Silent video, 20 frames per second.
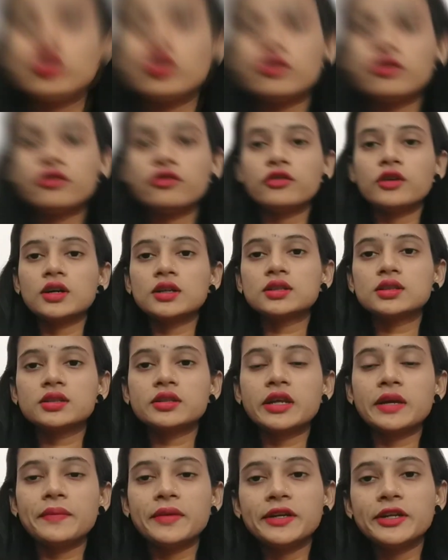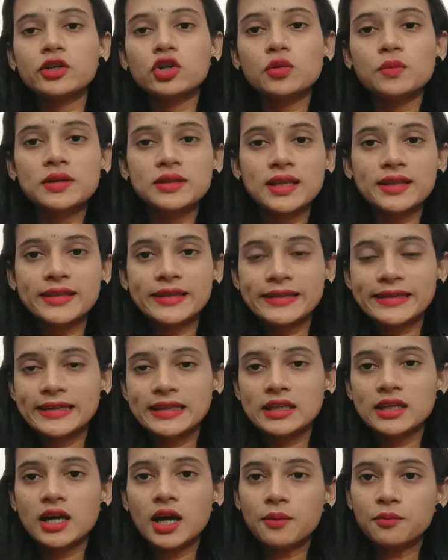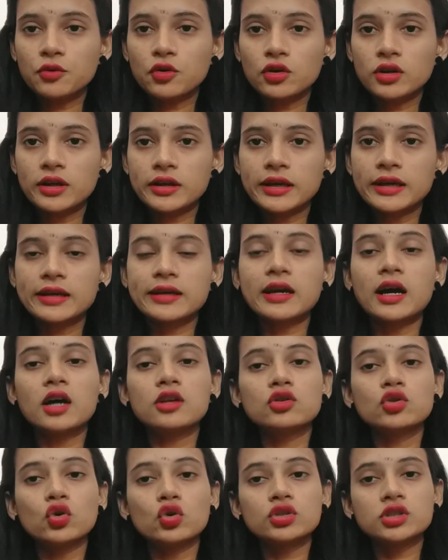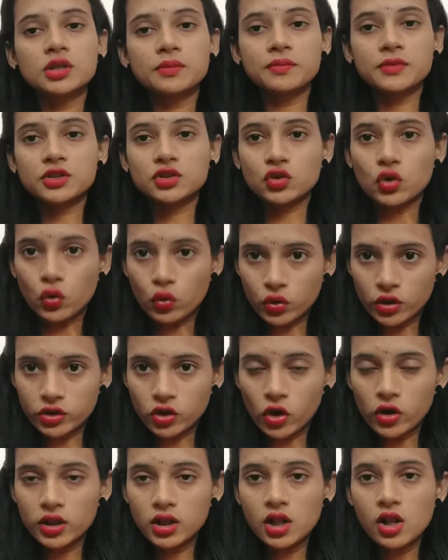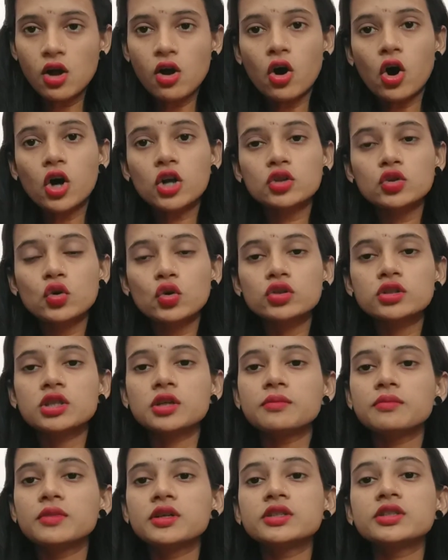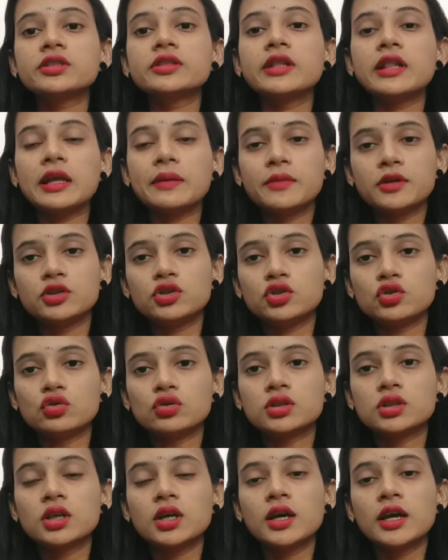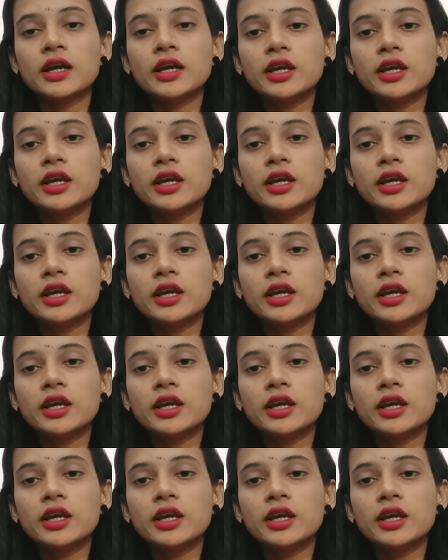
तो फर्स्ट रेमेडी को बनाने के लिए आपको लगेगा दो चम्मच कोकोनट ऑयल और दो चम्मच लेमन जूस